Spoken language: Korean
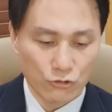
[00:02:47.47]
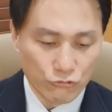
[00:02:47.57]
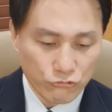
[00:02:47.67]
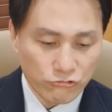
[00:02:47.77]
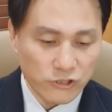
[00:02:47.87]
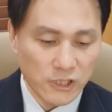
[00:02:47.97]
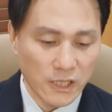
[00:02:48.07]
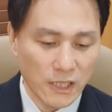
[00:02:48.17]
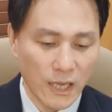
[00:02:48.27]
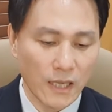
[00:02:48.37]

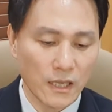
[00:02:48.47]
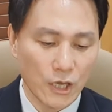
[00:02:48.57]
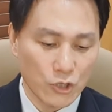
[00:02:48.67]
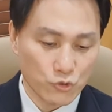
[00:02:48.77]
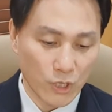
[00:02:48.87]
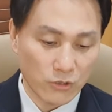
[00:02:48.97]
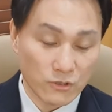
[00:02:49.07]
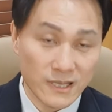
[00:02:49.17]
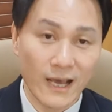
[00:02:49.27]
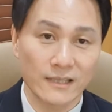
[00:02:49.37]
누구이기에
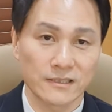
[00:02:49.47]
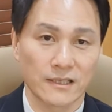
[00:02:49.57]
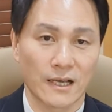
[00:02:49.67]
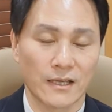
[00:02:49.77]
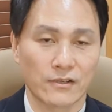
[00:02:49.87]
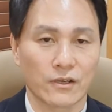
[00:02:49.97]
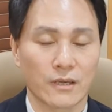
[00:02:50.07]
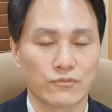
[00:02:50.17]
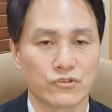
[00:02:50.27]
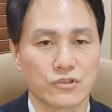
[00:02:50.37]
죄도 사하는가
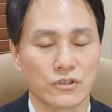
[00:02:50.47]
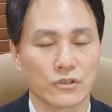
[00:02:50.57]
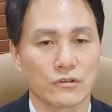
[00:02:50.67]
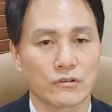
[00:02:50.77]
이렇게 묻지